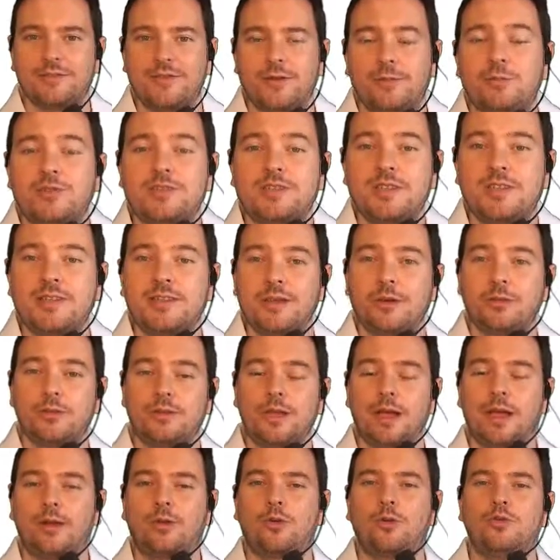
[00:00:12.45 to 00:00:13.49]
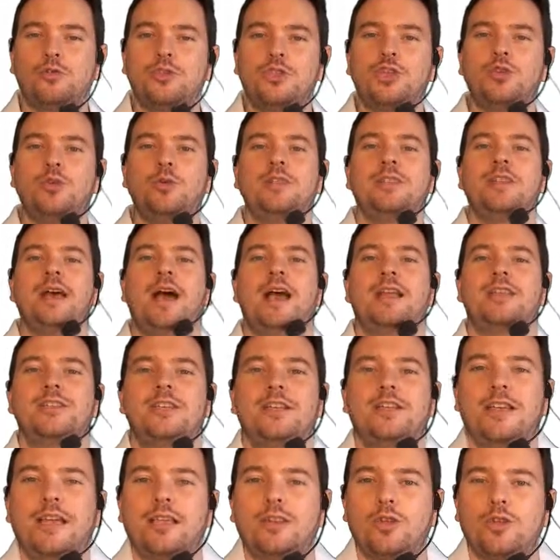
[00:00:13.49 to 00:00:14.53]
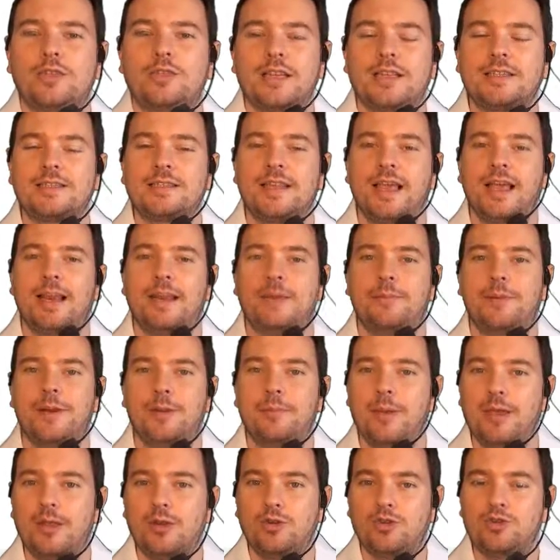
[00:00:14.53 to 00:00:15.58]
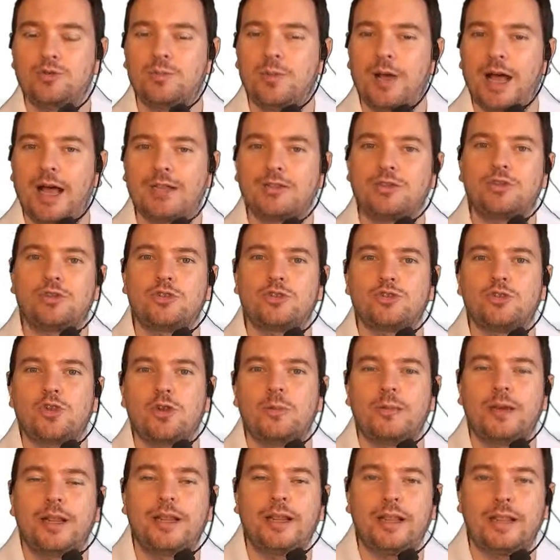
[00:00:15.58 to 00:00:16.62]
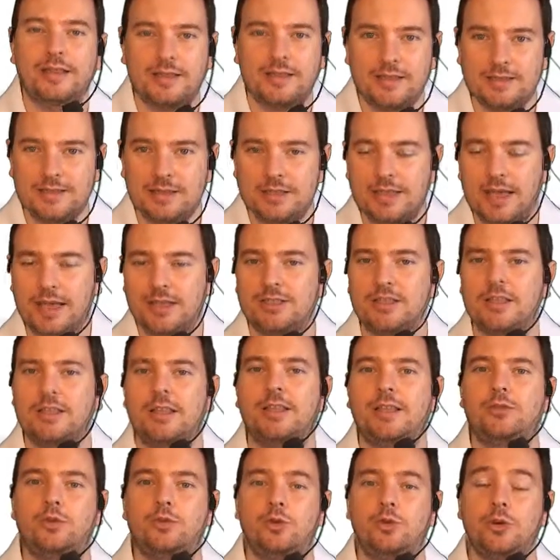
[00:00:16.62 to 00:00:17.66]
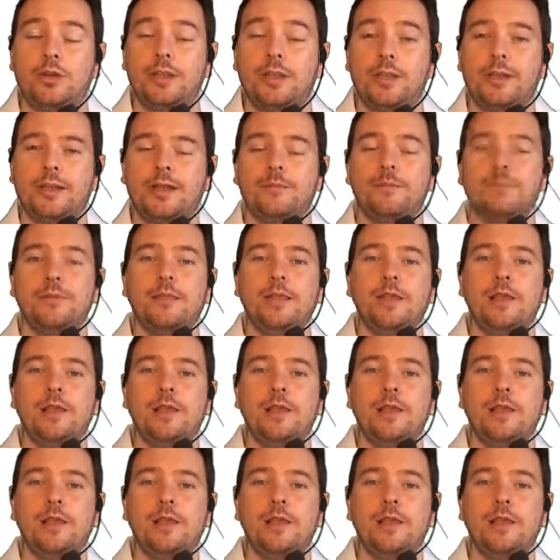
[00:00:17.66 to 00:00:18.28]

Vamos então dar continuidade aqui à nossa série Primeiros Passos sobre Eletricidade Eletrônica.